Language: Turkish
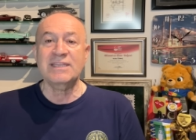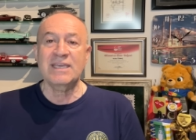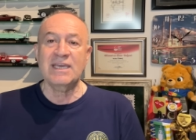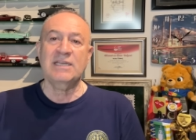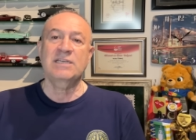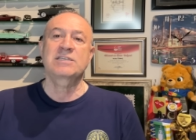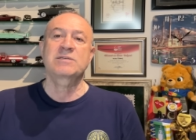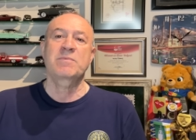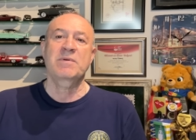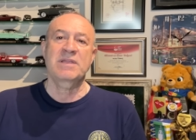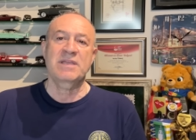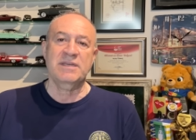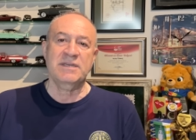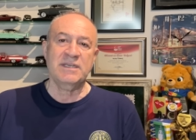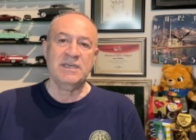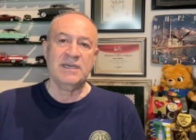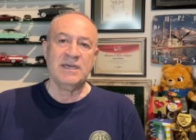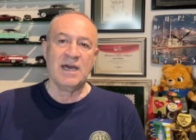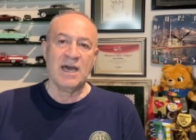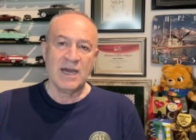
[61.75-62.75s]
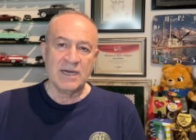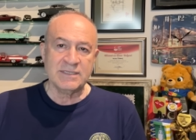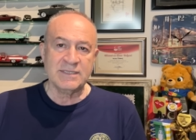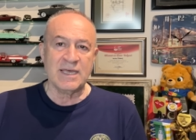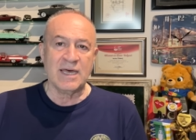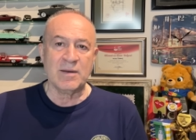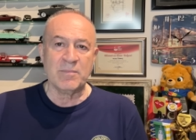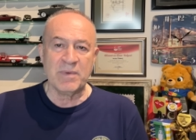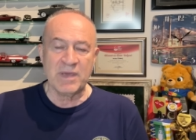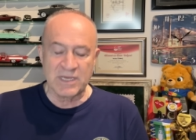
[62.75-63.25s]
gelişmeleri
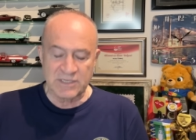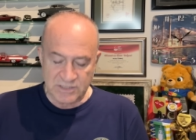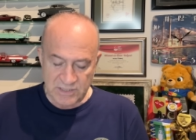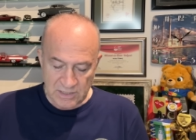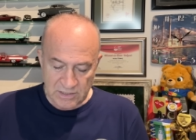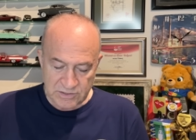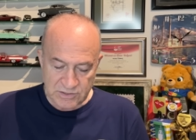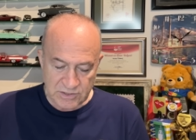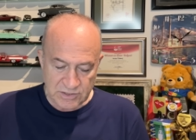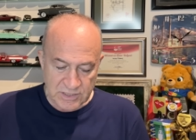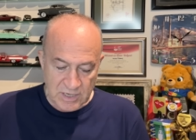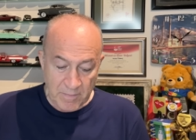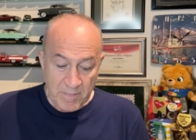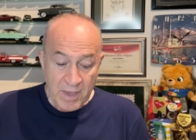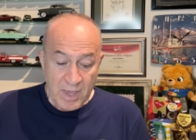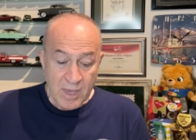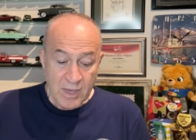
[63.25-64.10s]
aktarmaya çalışacağım.